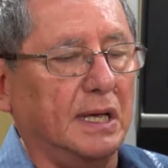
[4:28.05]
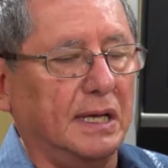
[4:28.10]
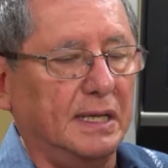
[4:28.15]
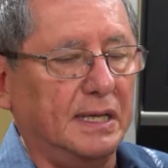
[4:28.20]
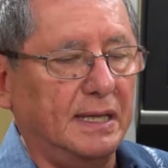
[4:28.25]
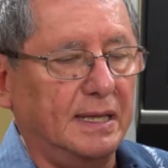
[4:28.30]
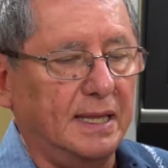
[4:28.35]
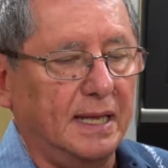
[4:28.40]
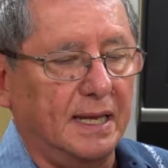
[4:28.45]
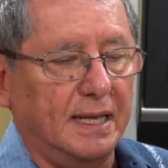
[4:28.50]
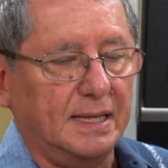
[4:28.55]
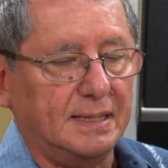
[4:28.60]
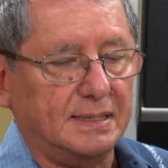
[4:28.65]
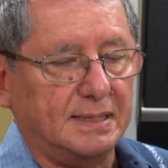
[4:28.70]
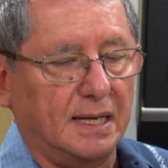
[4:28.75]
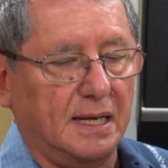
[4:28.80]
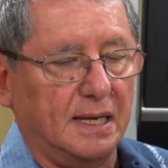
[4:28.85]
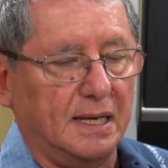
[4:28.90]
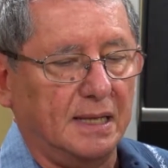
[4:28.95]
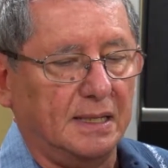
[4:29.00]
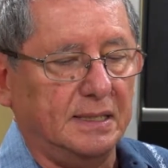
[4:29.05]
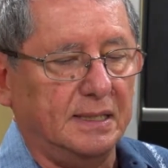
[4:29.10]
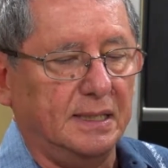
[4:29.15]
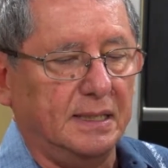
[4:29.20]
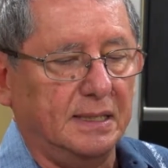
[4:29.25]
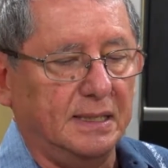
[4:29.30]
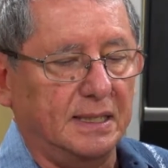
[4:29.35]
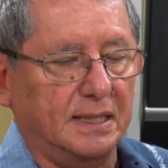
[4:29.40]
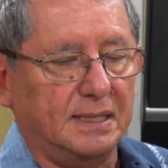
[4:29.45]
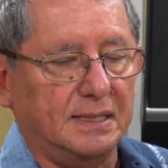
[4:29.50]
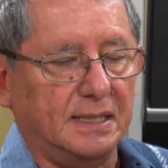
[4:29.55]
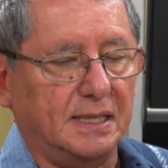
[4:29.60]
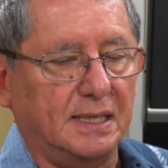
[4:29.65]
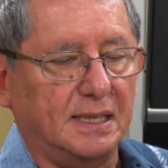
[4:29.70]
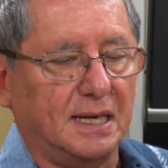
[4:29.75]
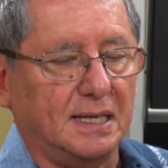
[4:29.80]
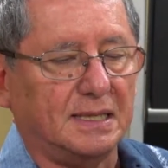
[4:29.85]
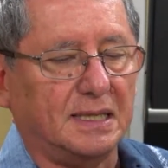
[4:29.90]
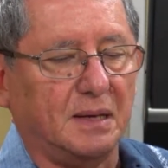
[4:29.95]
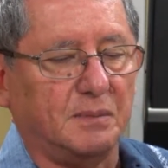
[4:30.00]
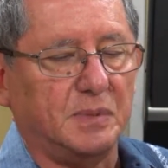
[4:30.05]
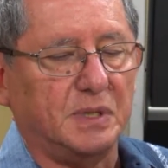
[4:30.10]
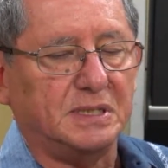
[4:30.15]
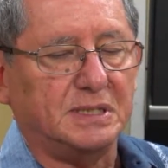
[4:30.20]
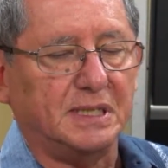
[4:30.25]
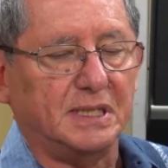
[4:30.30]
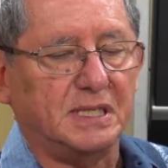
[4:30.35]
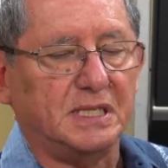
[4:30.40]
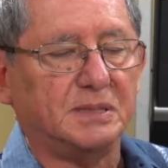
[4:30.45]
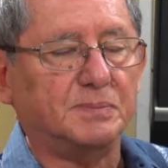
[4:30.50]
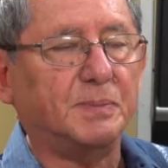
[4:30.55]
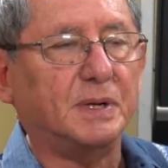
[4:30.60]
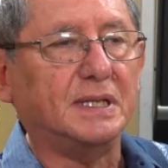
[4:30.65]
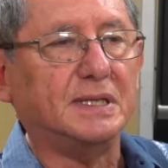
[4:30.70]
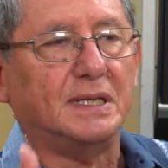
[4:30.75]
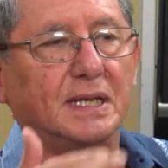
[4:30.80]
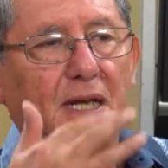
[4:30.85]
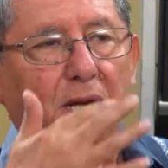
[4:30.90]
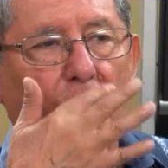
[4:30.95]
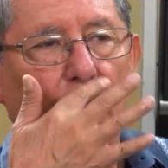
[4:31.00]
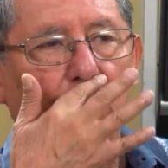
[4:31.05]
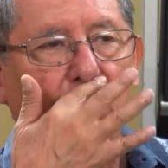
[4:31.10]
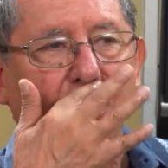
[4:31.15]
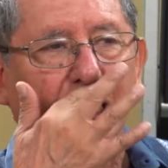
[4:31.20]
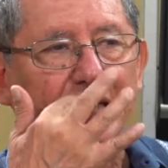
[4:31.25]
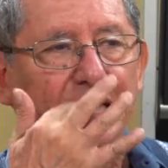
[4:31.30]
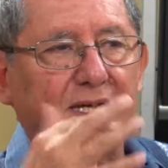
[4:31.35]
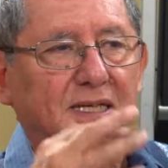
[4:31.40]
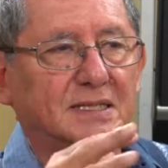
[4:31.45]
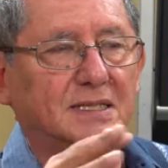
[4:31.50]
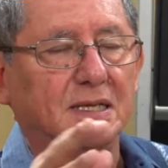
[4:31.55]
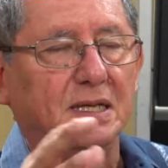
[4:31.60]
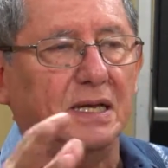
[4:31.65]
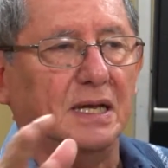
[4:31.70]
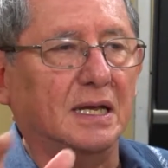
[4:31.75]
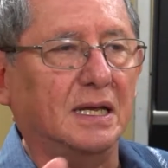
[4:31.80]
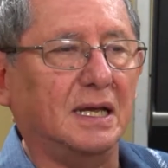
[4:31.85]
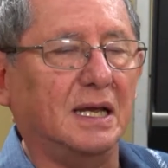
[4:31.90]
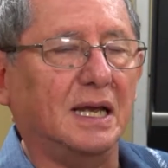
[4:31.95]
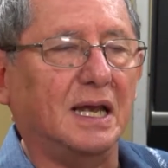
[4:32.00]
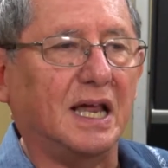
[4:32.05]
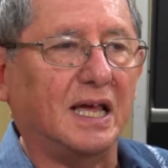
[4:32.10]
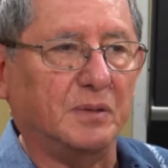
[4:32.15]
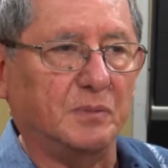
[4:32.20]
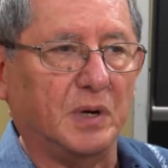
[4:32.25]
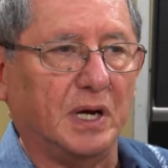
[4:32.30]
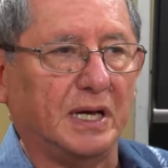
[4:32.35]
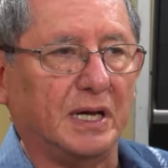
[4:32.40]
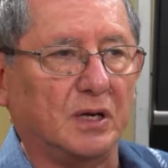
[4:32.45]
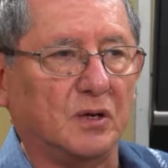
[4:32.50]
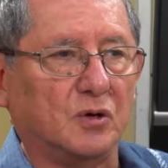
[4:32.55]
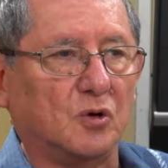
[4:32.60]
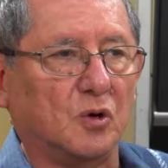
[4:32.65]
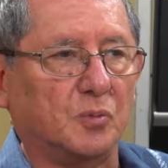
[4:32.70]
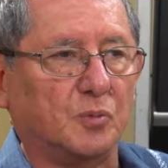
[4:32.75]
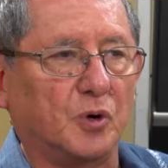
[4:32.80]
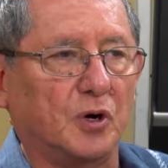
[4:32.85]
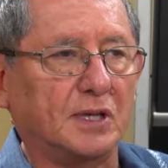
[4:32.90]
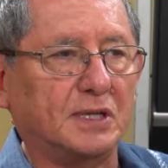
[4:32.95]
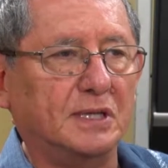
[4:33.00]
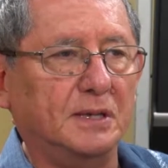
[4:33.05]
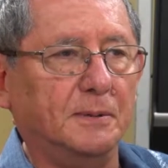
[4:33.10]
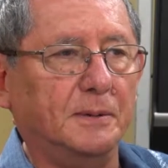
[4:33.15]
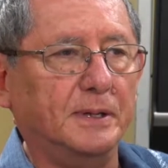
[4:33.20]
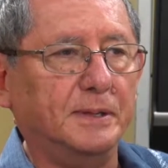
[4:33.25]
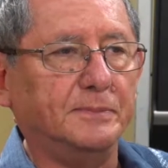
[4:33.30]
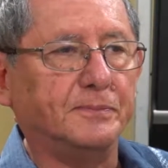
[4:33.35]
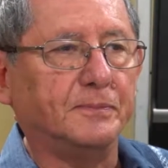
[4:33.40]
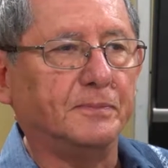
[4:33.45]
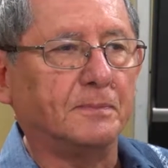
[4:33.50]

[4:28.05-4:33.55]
Y de esa identidad también se desprende lo que es eh, la imagen corporativa.